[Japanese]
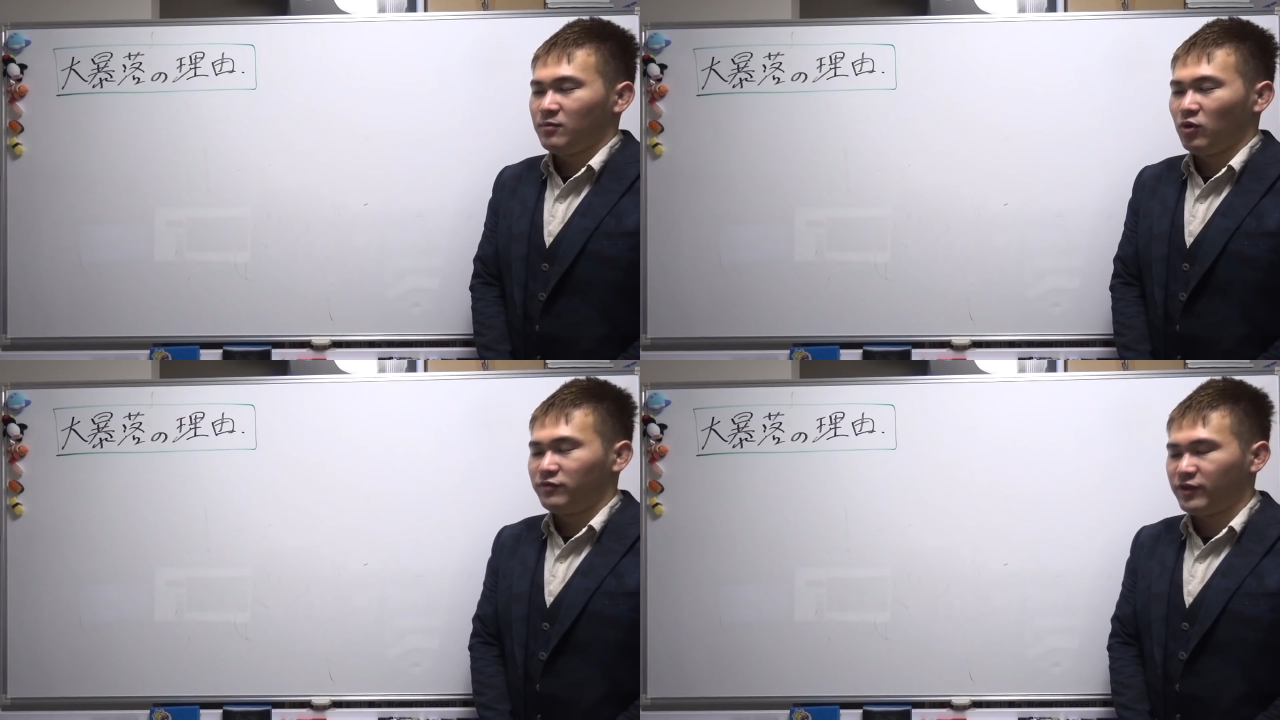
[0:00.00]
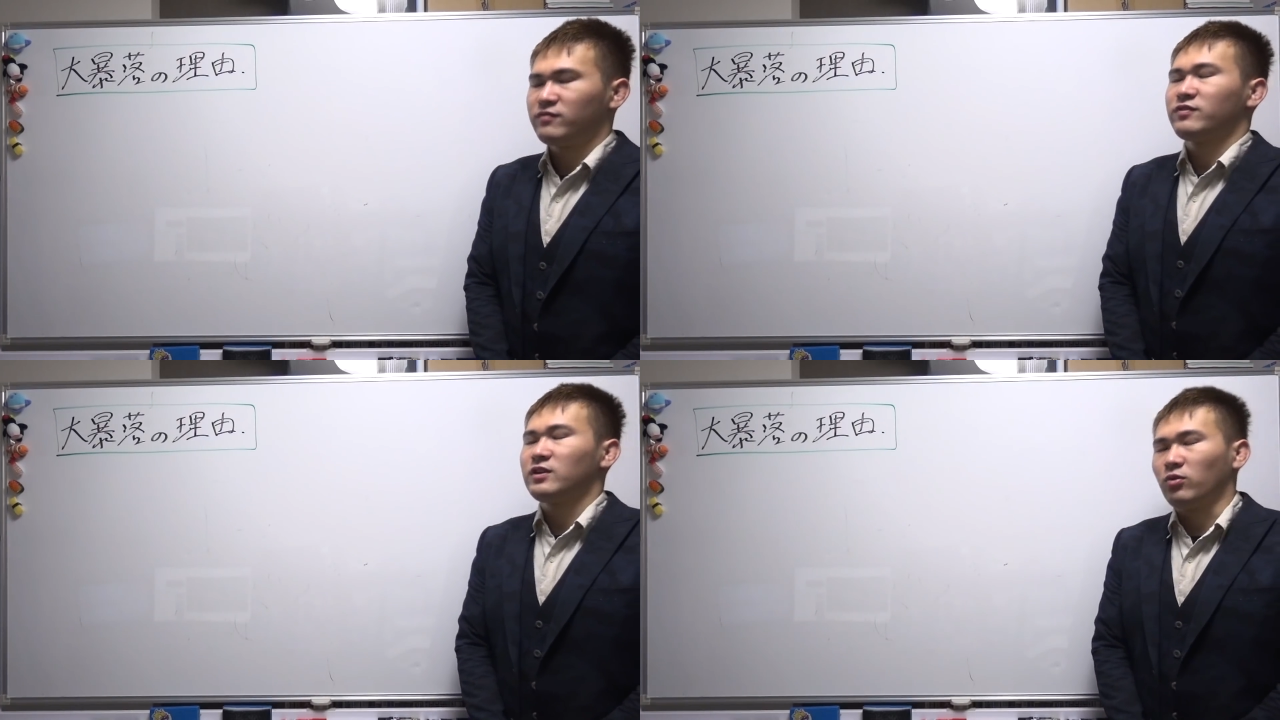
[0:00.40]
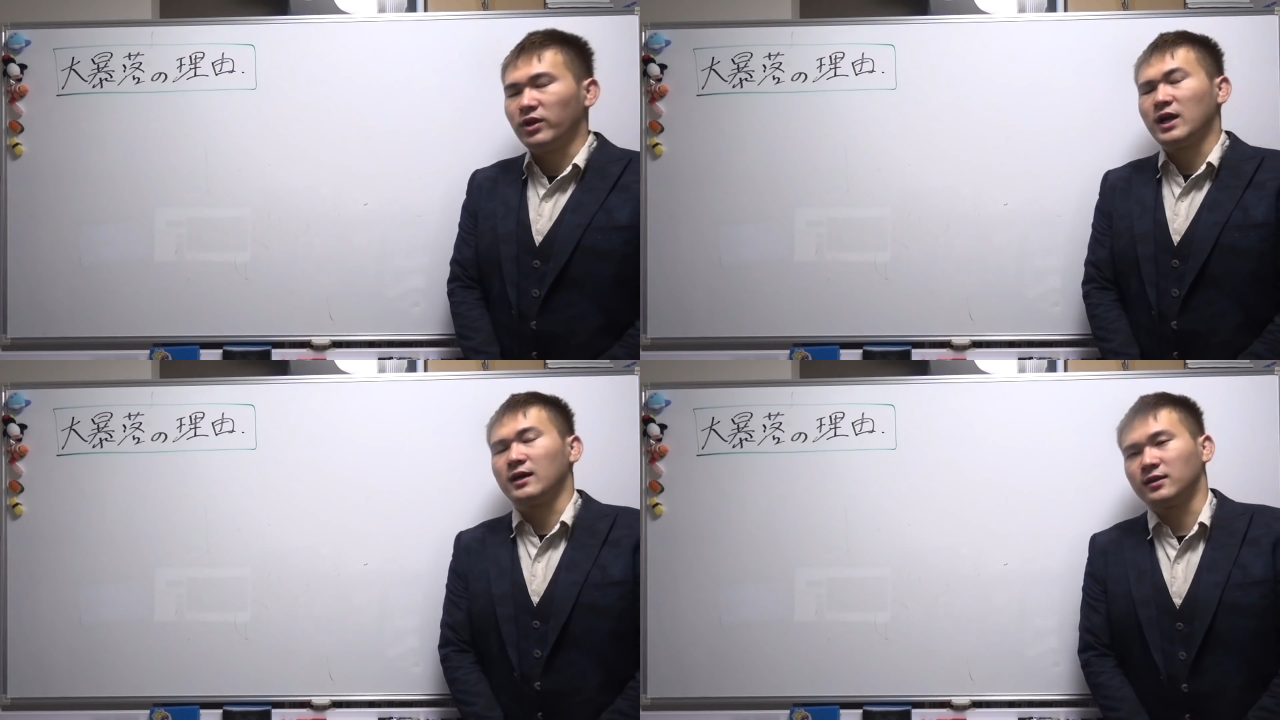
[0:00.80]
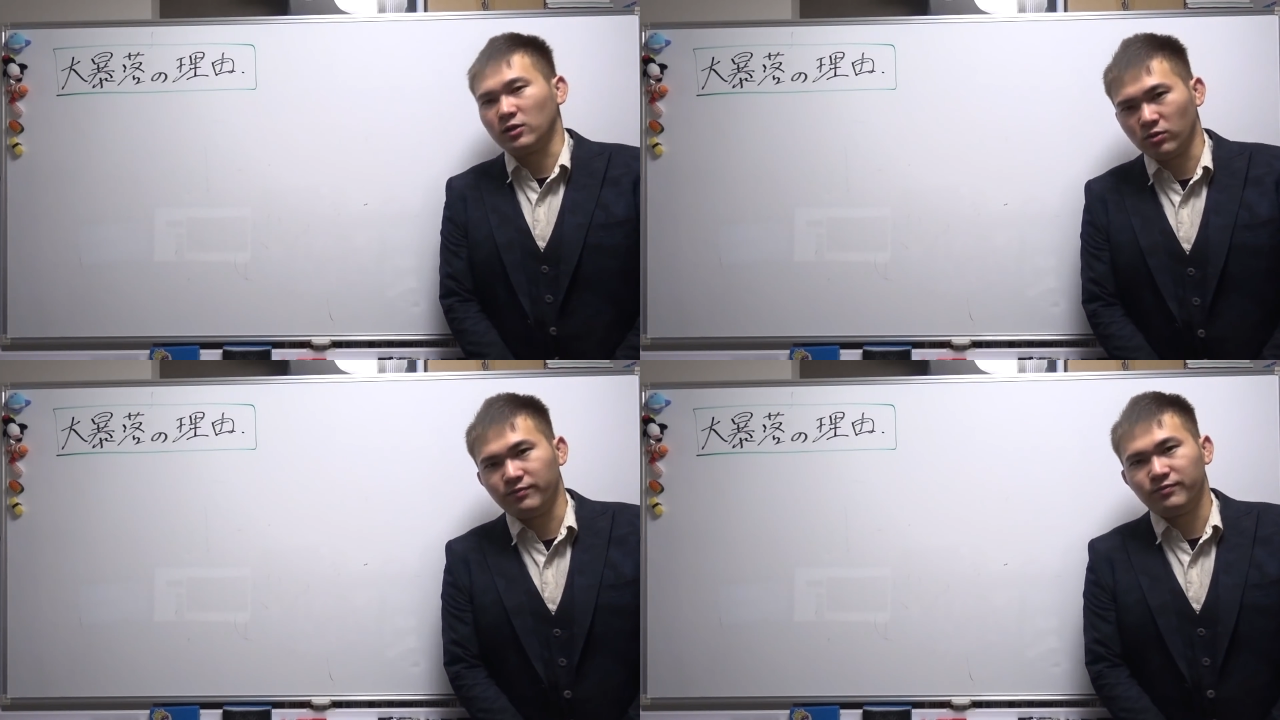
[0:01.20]
もう全然取れなかっ
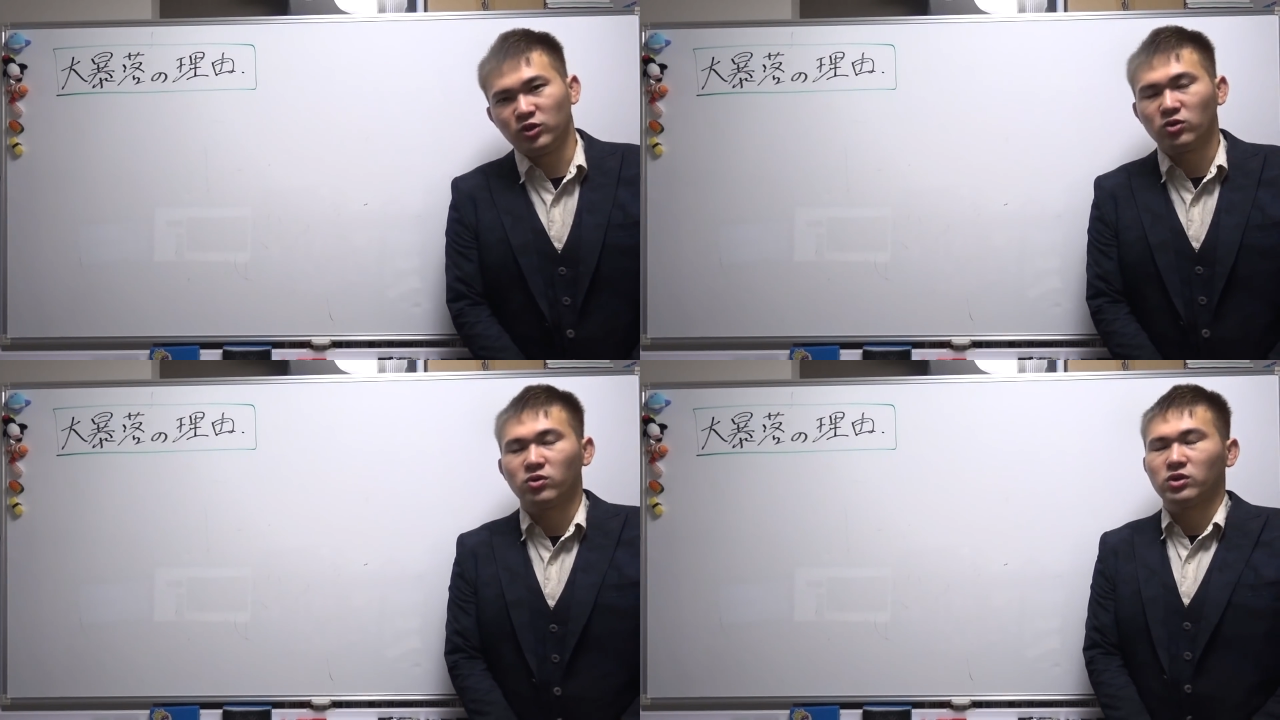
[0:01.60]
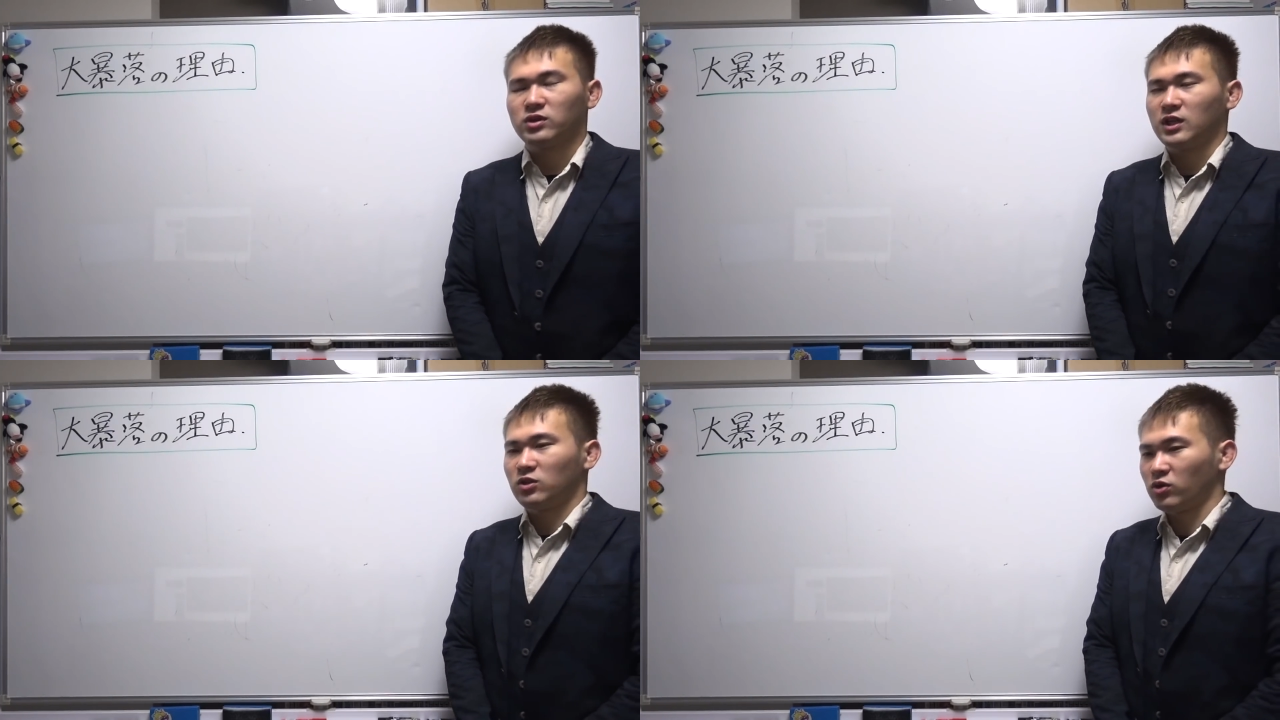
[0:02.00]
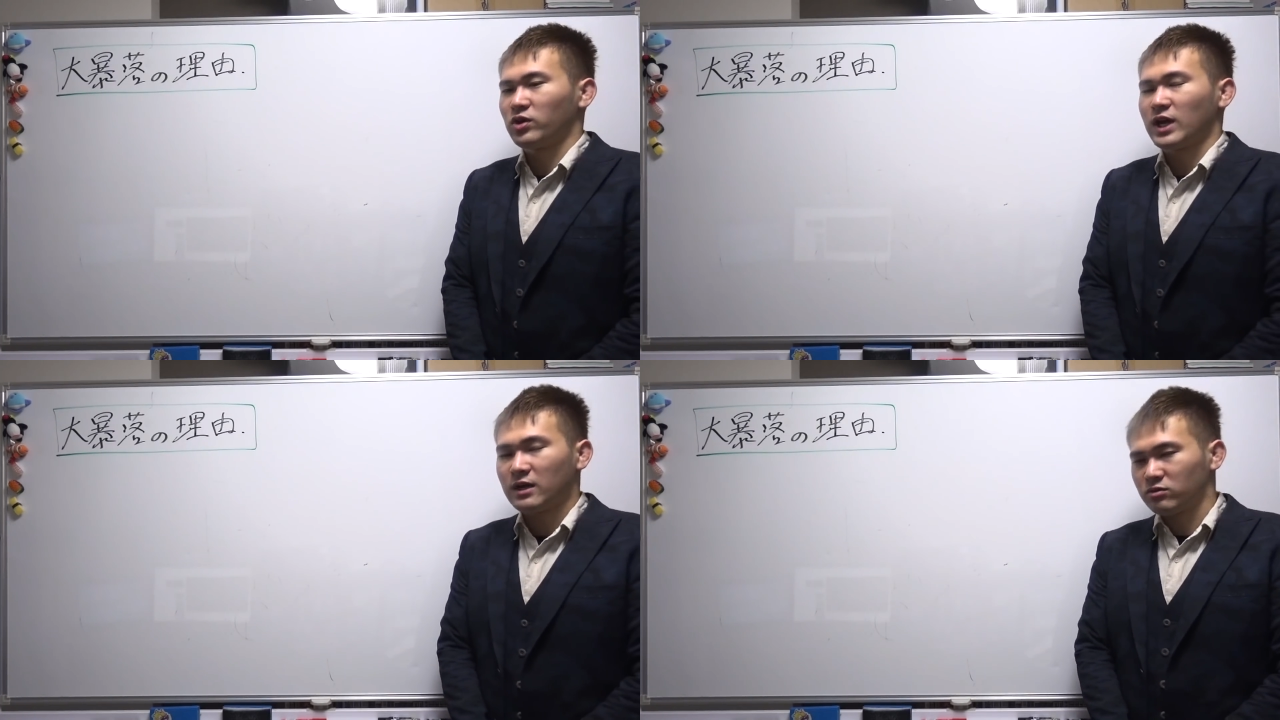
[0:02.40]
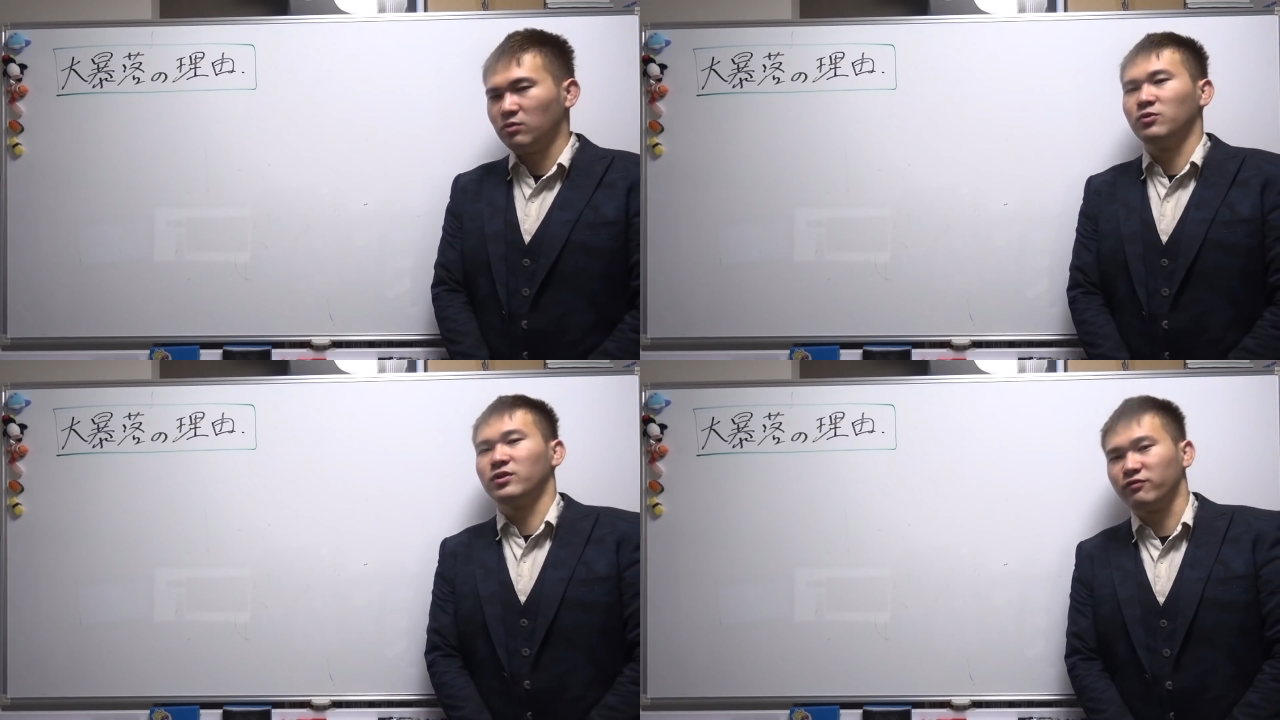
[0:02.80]
たということって時々あると
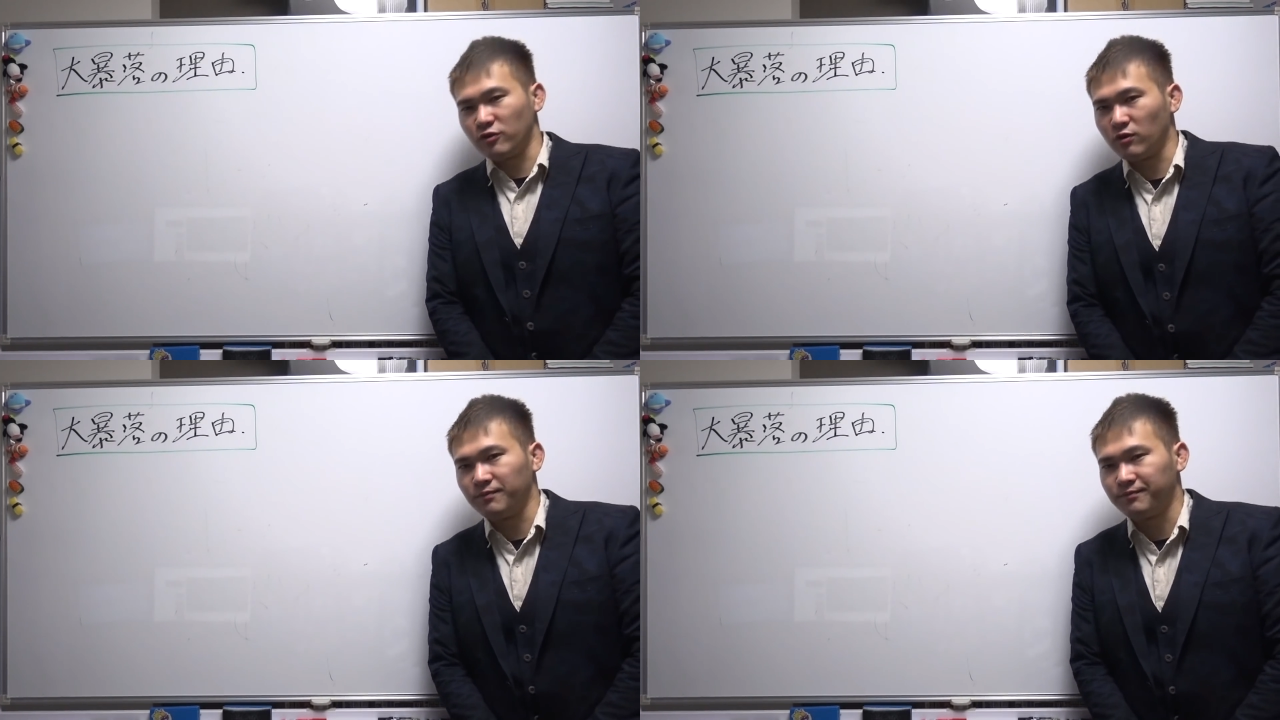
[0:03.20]
思うんですよ。